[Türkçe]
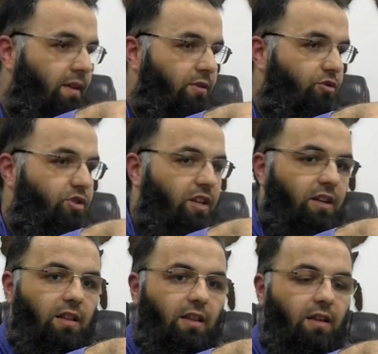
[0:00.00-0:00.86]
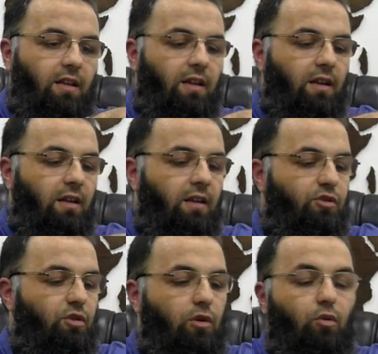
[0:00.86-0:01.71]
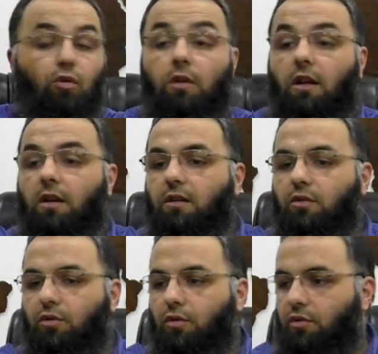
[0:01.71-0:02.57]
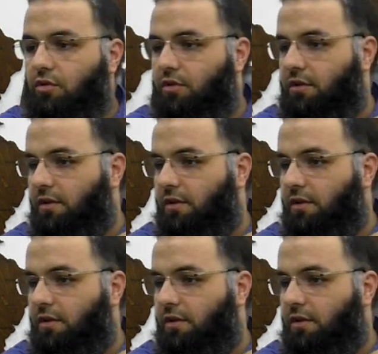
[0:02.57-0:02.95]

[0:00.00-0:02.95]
Şu şekilde. Sonra kollarına dokunur.